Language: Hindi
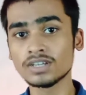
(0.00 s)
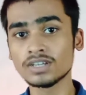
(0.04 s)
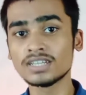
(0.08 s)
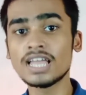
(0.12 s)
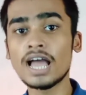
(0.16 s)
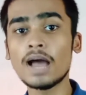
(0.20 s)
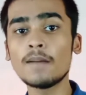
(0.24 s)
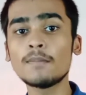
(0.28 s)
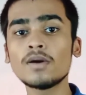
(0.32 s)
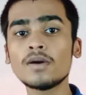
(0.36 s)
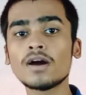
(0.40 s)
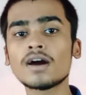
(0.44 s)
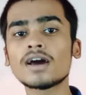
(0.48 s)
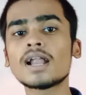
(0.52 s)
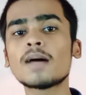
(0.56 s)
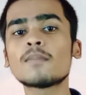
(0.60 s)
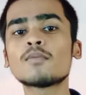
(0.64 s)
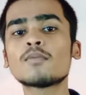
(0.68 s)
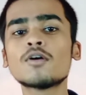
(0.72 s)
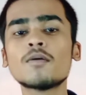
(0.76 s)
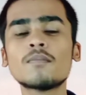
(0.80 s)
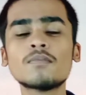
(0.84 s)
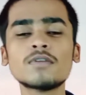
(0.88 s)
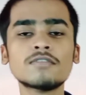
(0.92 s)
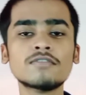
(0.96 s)
यहाँ पे अगर
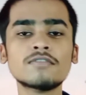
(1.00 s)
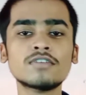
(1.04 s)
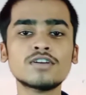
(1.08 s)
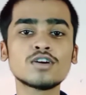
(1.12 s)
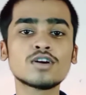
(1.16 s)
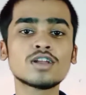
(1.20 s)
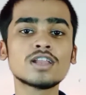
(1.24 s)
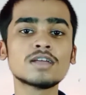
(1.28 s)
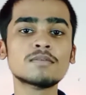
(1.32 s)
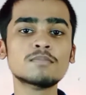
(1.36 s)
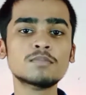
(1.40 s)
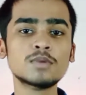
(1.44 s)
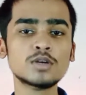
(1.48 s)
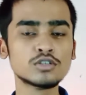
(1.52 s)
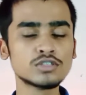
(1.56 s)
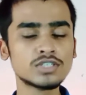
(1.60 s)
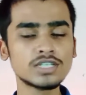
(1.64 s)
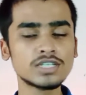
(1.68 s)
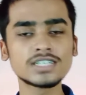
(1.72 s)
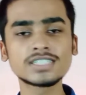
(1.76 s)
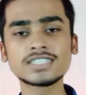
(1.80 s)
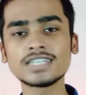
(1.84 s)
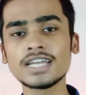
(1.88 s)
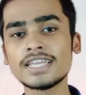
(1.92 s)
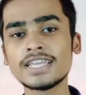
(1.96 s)
आपको अपनी वीडियो के लिए
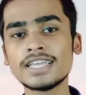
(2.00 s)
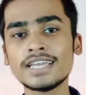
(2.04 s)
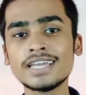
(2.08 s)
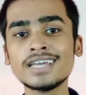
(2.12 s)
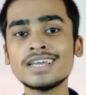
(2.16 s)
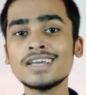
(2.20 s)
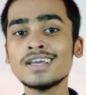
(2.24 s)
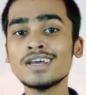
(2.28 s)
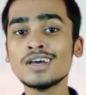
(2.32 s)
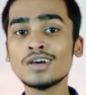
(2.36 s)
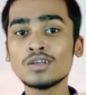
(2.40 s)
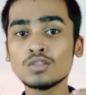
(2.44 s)
म्यूज़िक चाहिए